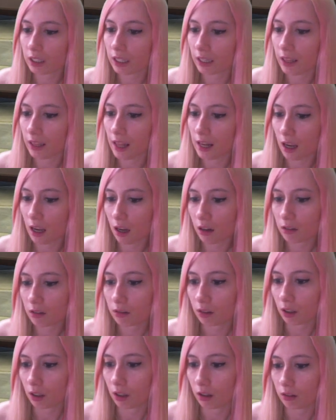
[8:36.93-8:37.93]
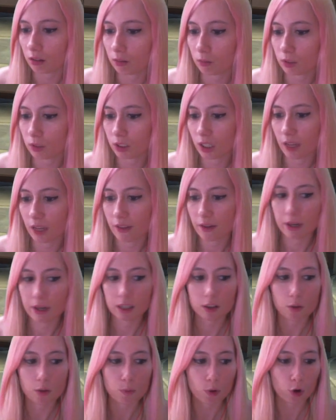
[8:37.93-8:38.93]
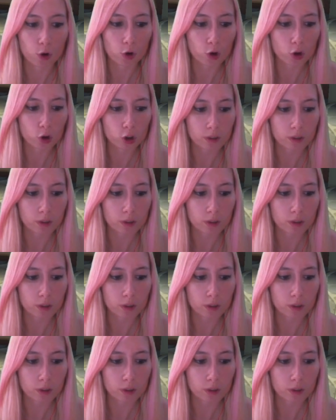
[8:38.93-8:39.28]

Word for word: que Dana se divierta un poco y luego